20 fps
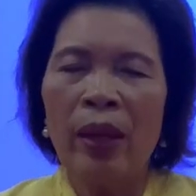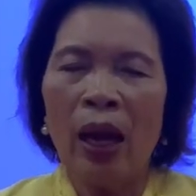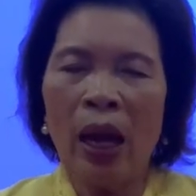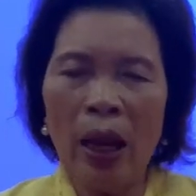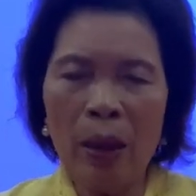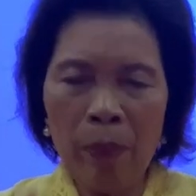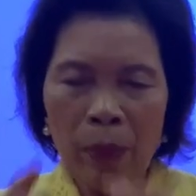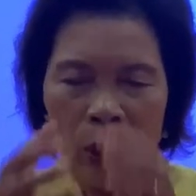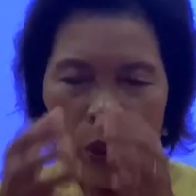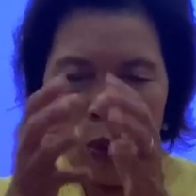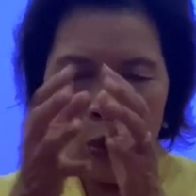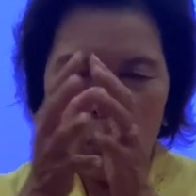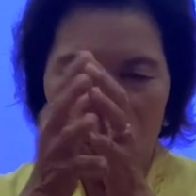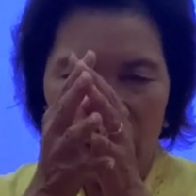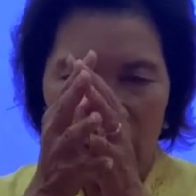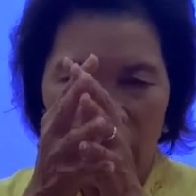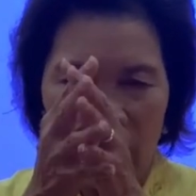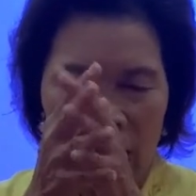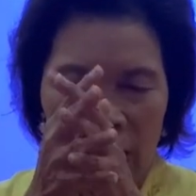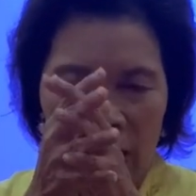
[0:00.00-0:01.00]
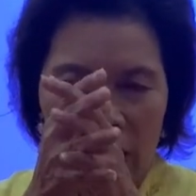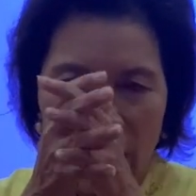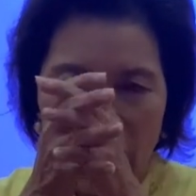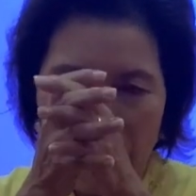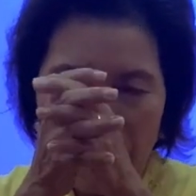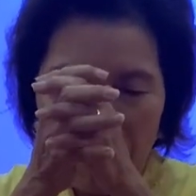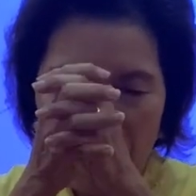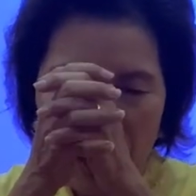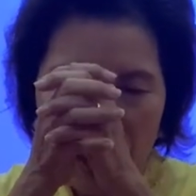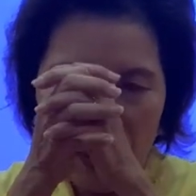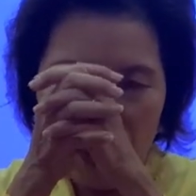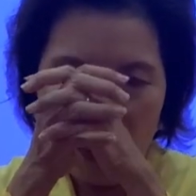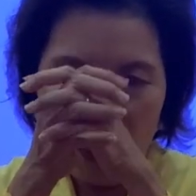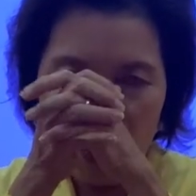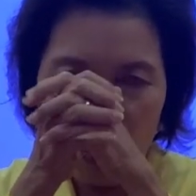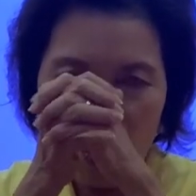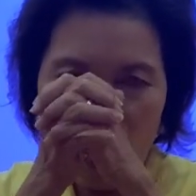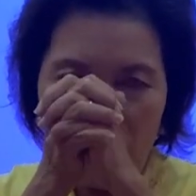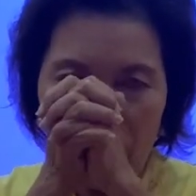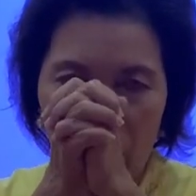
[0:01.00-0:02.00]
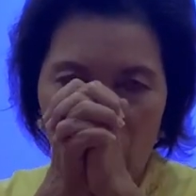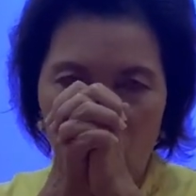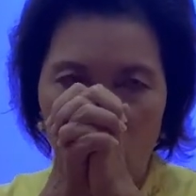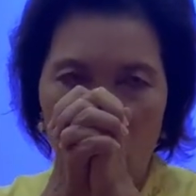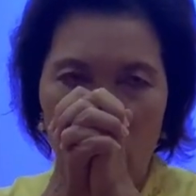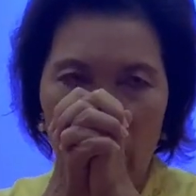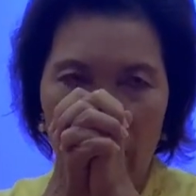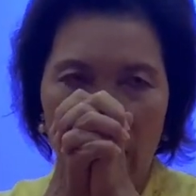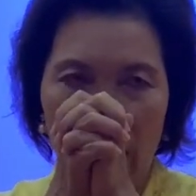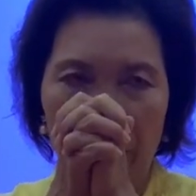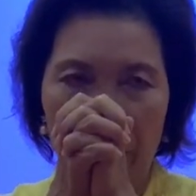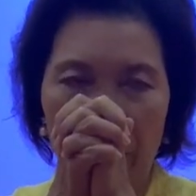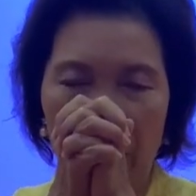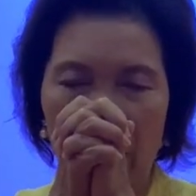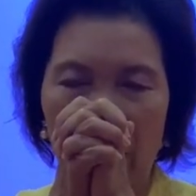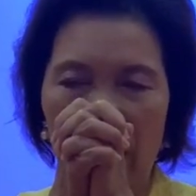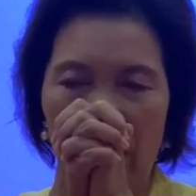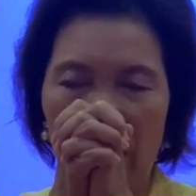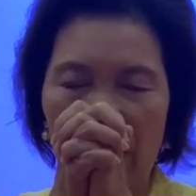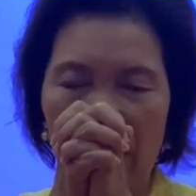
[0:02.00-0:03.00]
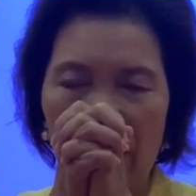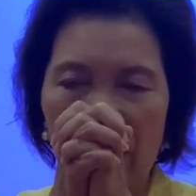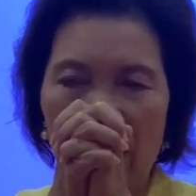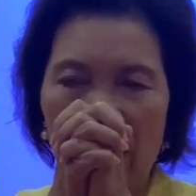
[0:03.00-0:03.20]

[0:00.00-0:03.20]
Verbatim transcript: ให้มนุษย์นะคะสามารถรวมตัวกันเป็นหนึ่ง